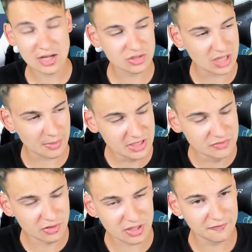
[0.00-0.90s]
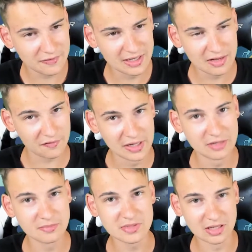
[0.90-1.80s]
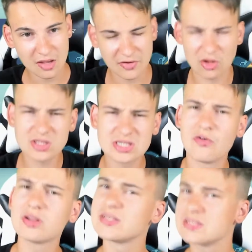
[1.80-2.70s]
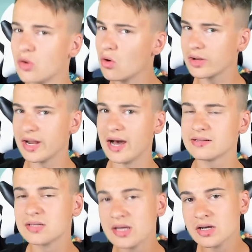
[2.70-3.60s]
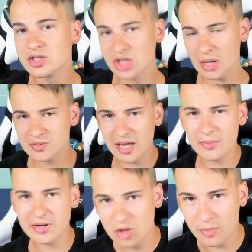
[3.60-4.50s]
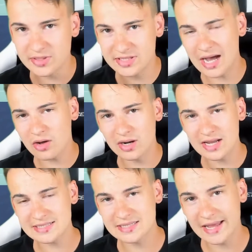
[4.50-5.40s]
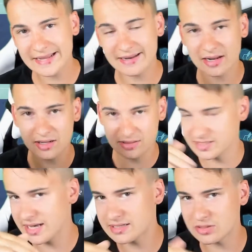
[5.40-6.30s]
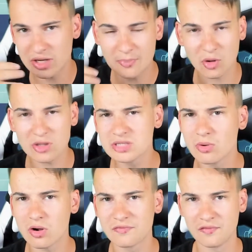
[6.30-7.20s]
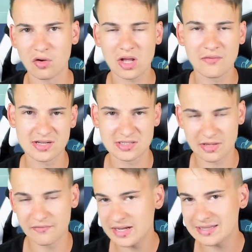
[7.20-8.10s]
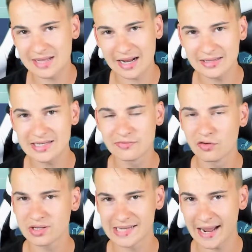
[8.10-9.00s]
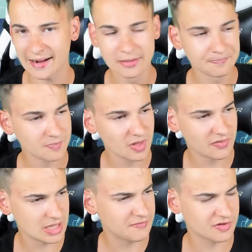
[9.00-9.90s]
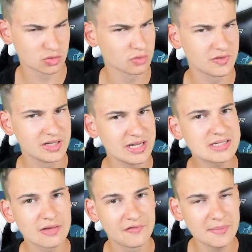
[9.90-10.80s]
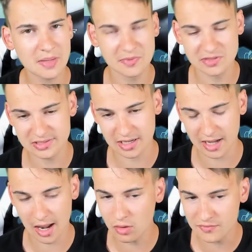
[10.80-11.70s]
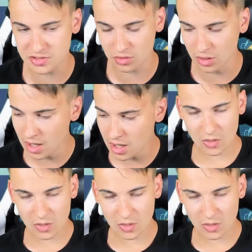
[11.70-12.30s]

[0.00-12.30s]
Also ich habe nicht wirklich viel gefilmt. Wenn trotzdem wollt, dass ich ihn hochlade, schreibt es mir gerne mal in die Kommentare oder lasst ein Like da, dann sehe ich, okay, ihr habt trotzdem Bock auf den Vlog. Der wird, der wird halt nicht wirklich lang, weil ich einfach so gut wie nichts gefilmt habe dieses Jahr. Keine Ahnung wieso.